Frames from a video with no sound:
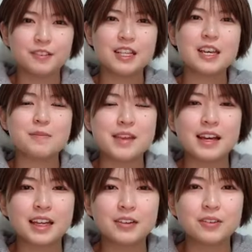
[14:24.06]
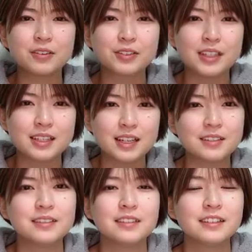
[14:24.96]
いい土産をくださ
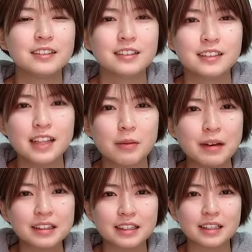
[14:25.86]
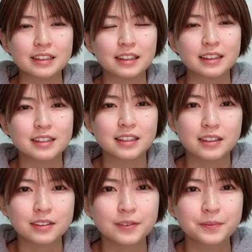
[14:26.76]
るヤマンダさんなんですけど